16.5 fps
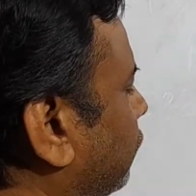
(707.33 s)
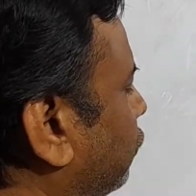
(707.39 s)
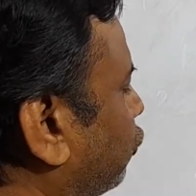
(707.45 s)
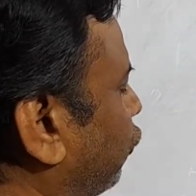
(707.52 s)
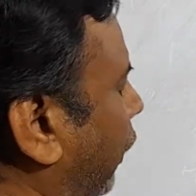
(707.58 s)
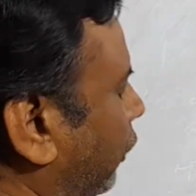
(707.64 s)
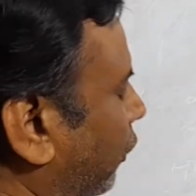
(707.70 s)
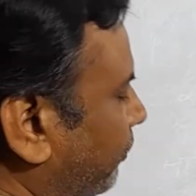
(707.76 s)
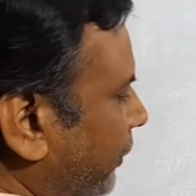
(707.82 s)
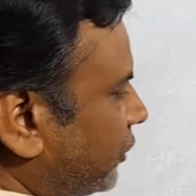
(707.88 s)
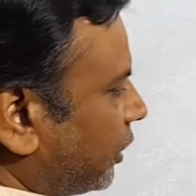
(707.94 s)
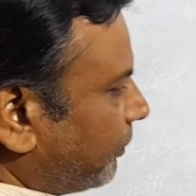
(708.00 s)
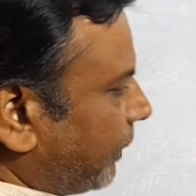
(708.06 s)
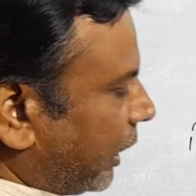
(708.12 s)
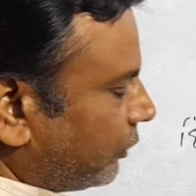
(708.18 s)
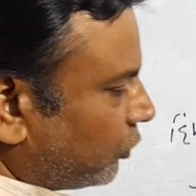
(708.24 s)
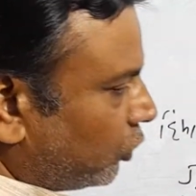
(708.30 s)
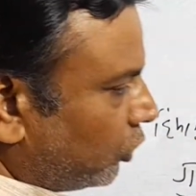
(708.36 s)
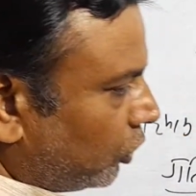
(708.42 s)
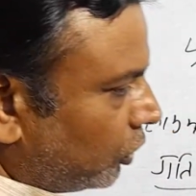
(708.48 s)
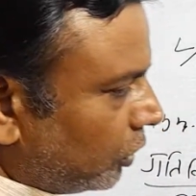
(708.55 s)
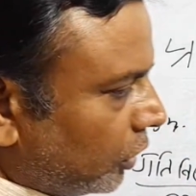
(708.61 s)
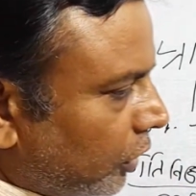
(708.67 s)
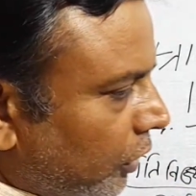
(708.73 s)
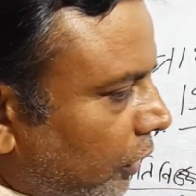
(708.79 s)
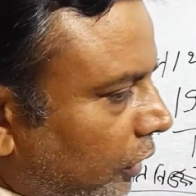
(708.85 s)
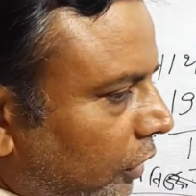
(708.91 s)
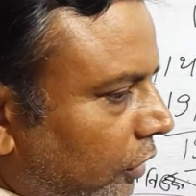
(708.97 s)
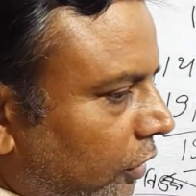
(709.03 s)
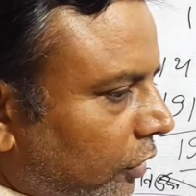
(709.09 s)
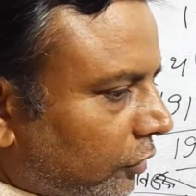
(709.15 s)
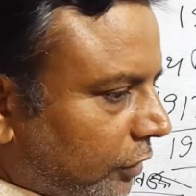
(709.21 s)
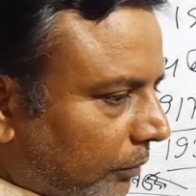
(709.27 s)
स्वावलंबी समाज हो
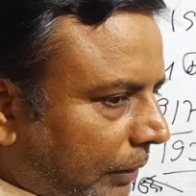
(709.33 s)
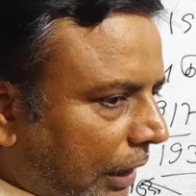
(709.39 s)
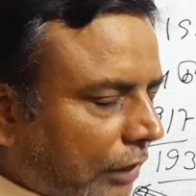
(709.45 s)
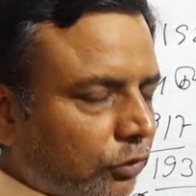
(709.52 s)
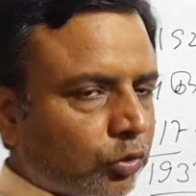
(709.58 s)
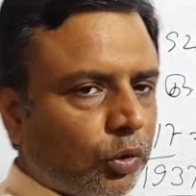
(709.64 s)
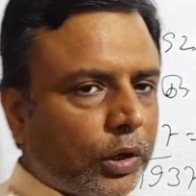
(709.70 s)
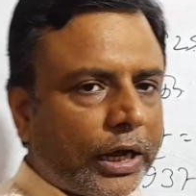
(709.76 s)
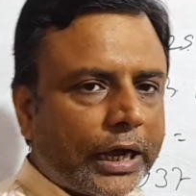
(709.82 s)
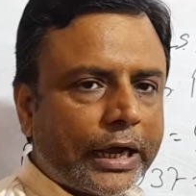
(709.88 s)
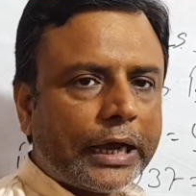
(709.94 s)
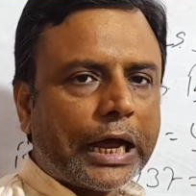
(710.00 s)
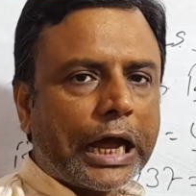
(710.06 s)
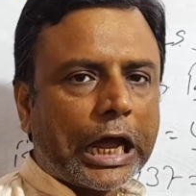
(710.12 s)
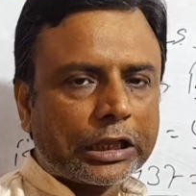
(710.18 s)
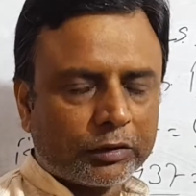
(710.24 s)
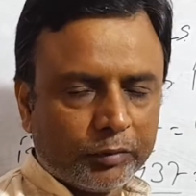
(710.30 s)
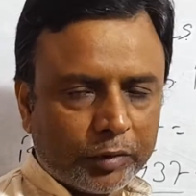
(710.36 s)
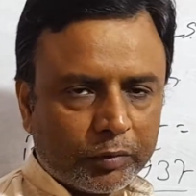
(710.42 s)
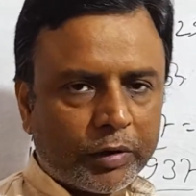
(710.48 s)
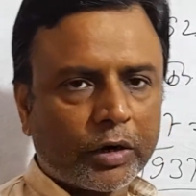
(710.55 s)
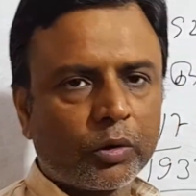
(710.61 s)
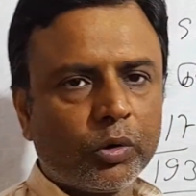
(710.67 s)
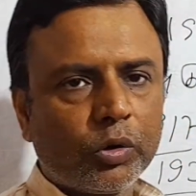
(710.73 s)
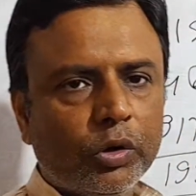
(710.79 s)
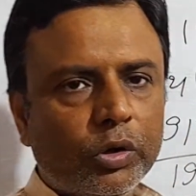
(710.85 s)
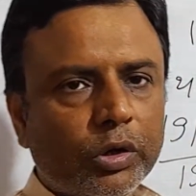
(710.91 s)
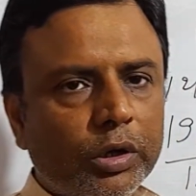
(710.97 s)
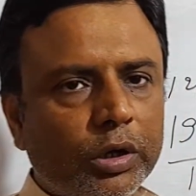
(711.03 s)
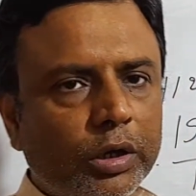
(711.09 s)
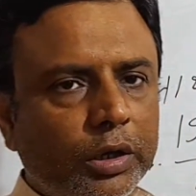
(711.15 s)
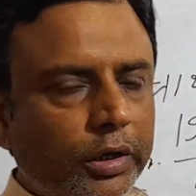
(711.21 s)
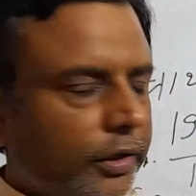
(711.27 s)
समाज जो है आत्मनिर्भर हो
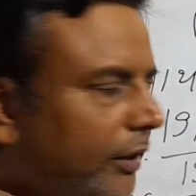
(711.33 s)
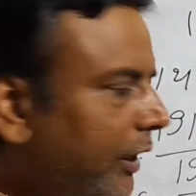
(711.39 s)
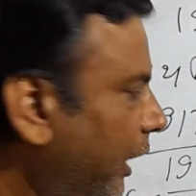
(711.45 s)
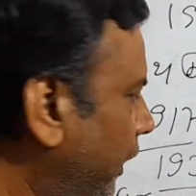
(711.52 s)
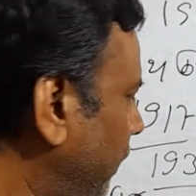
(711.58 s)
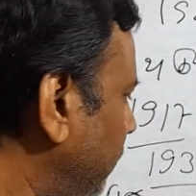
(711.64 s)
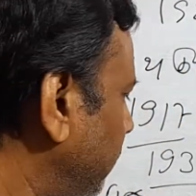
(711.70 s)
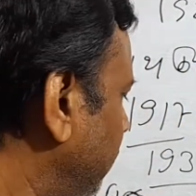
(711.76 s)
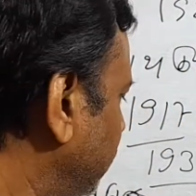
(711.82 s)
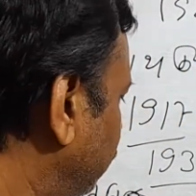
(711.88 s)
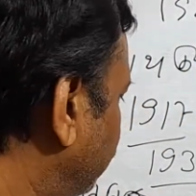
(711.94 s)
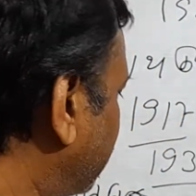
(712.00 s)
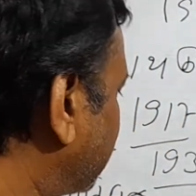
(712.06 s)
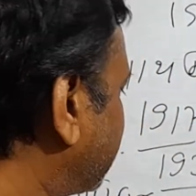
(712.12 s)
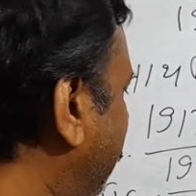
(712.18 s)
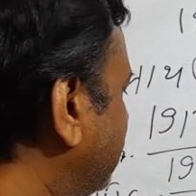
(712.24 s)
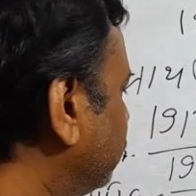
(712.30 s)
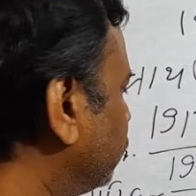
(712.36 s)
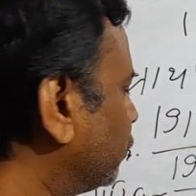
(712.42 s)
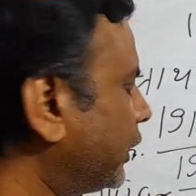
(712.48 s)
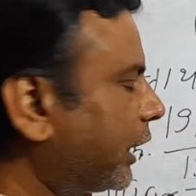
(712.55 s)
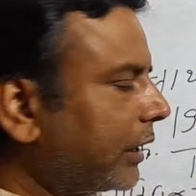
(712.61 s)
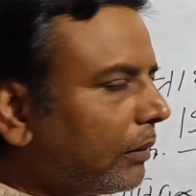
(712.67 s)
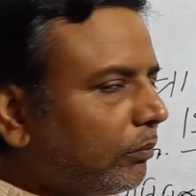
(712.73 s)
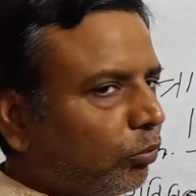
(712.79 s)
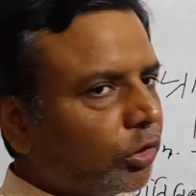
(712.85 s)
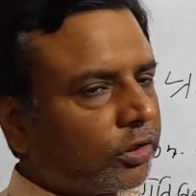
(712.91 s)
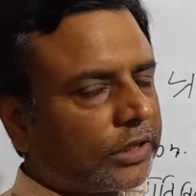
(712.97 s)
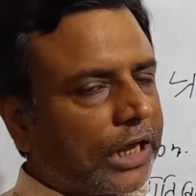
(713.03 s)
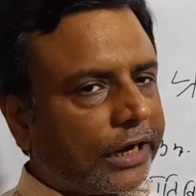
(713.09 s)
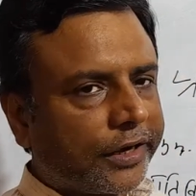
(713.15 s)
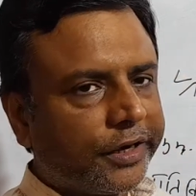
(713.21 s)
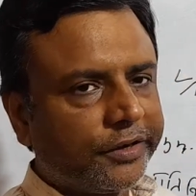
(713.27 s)
या वर्धा योजना का मुख्य
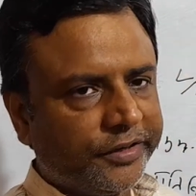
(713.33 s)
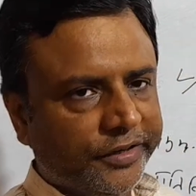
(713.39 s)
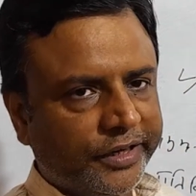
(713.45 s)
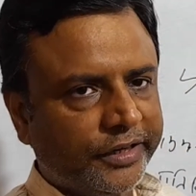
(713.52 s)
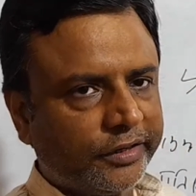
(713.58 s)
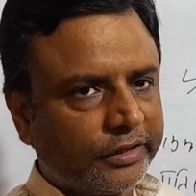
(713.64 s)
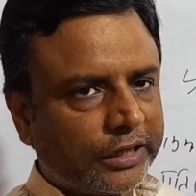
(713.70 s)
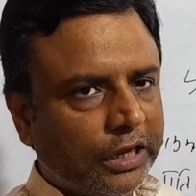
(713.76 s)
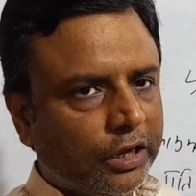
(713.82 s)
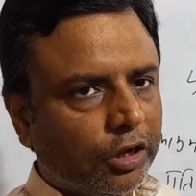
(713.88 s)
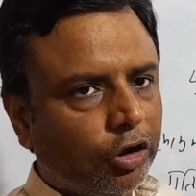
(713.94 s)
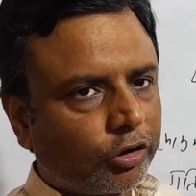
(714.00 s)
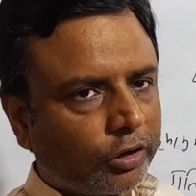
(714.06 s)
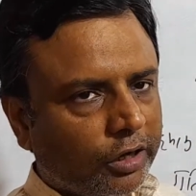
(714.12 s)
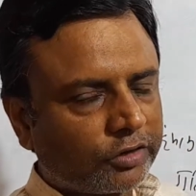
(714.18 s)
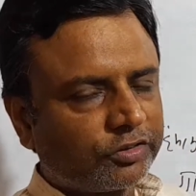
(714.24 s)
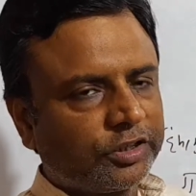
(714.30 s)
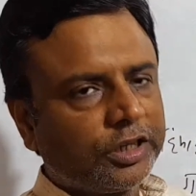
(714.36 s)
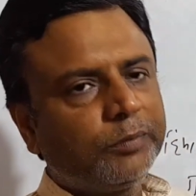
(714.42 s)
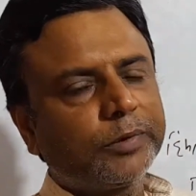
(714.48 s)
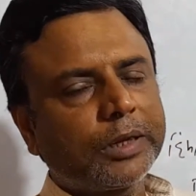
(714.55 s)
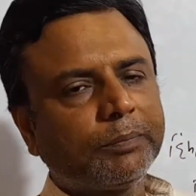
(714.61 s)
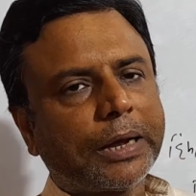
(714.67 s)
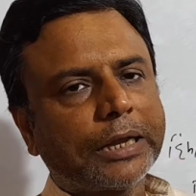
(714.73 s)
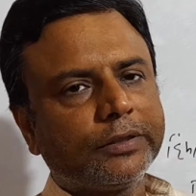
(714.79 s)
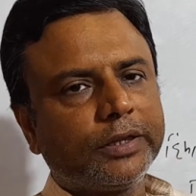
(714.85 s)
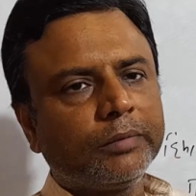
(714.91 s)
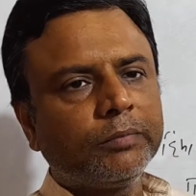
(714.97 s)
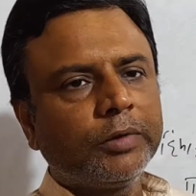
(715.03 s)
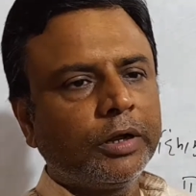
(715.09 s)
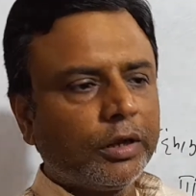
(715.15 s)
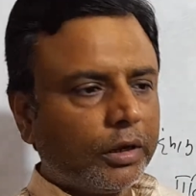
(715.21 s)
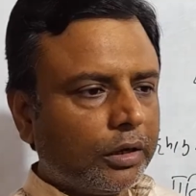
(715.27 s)
टारगेट यही था और हस्तशिल्प के
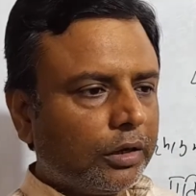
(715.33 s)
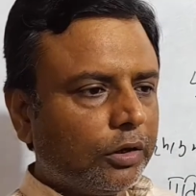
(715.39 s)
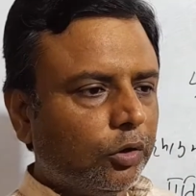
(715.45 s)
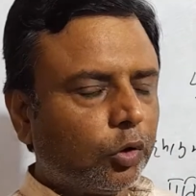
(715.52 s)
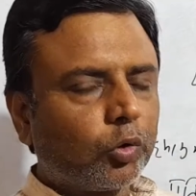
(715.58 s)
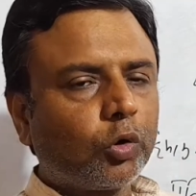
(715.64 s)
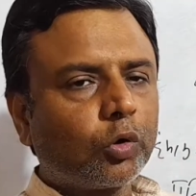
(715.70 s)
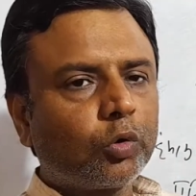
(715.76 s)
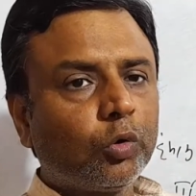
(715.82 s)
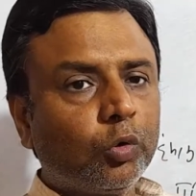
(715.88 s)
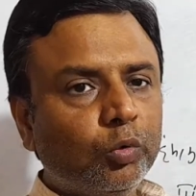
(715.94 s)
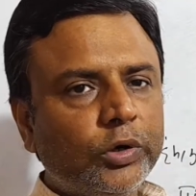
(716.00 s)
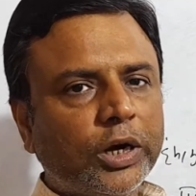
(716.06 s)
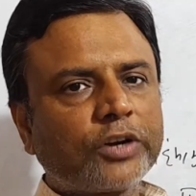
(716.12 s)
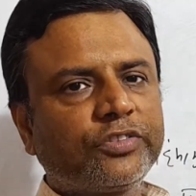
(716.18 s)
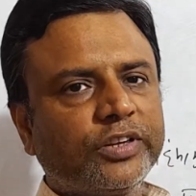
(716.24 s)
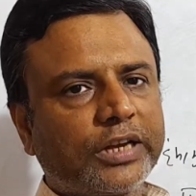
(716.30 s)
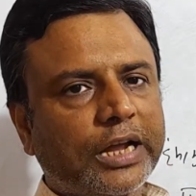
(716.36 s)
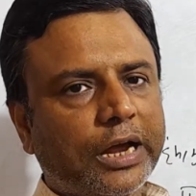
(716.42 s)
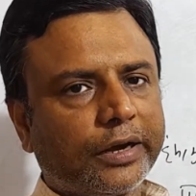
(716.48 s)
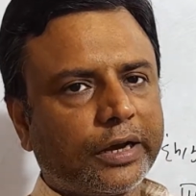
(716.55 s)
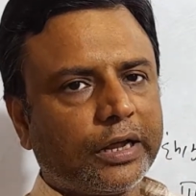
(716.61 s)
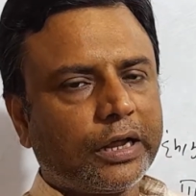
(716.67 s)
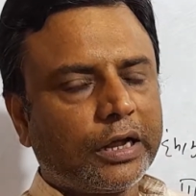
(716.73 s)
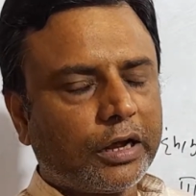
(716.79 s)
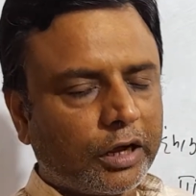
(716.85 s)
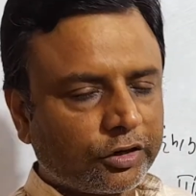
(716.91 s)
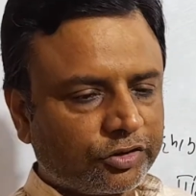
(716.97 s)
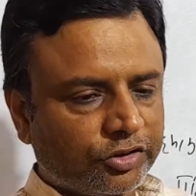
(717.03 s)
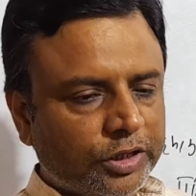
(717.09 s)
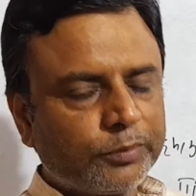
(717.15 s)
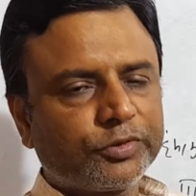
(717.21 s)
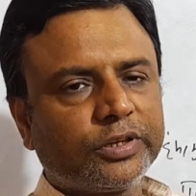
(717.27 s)
माध्यम लोगों को हुनर सिखाना
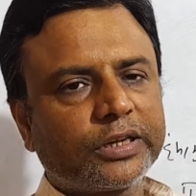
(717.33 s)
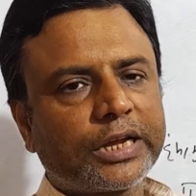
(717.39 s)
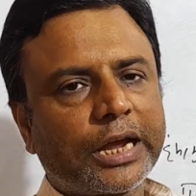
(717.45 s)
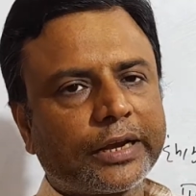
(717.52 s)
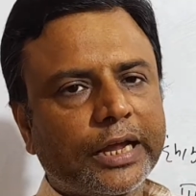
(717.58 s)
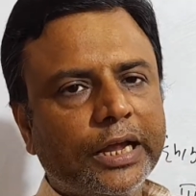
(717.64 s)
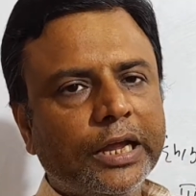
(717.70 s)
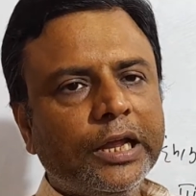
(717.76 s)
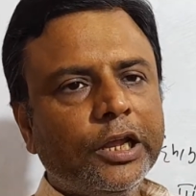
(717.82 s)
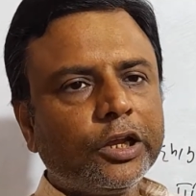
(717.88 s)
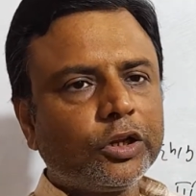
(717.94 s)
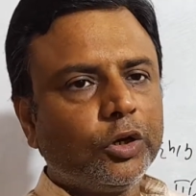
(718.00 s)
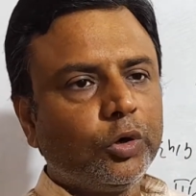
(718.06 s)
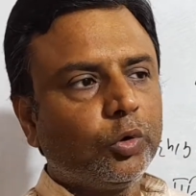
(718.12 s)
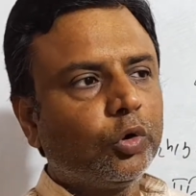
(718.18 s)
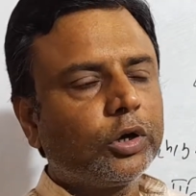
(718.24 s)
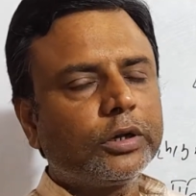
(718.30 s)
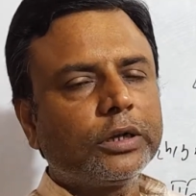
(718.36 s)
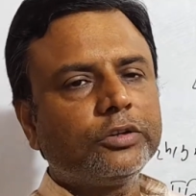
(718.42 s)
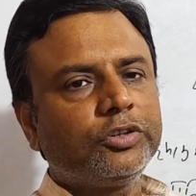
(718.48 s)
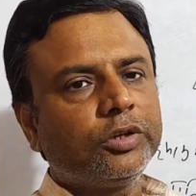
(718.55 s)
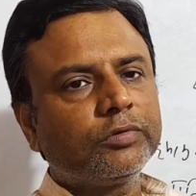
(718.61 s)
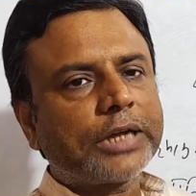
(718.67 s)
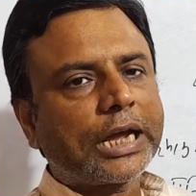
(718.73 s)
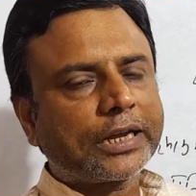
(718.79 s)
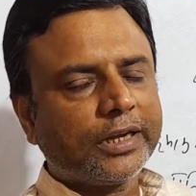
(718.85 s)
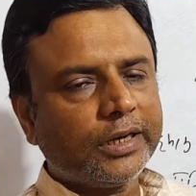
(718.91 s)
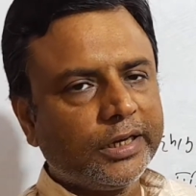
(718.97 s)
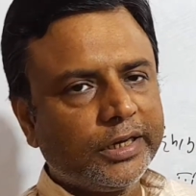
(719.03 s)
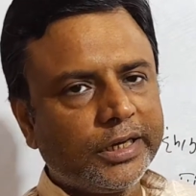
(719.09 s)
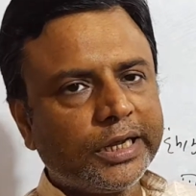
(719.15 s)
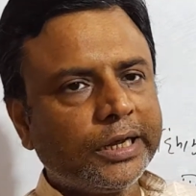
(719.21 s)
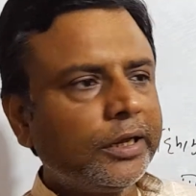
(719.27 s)
हस्तशिल्प सिखाना कि लोग जीविका के
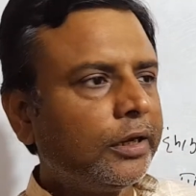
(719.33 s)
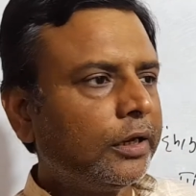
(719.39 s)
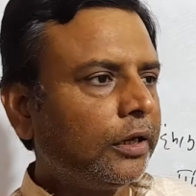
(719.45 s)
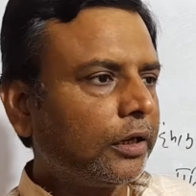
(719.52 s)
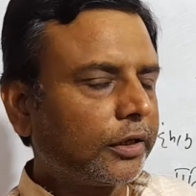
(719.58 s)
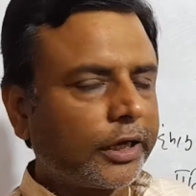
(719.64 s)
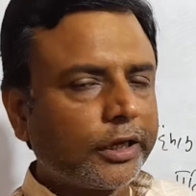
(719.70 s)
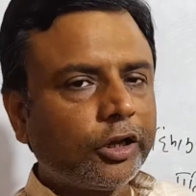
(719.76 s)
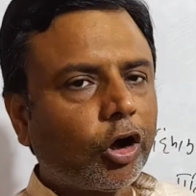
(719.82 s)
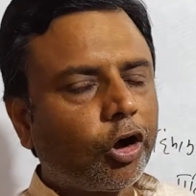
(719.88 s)
लिए कहीं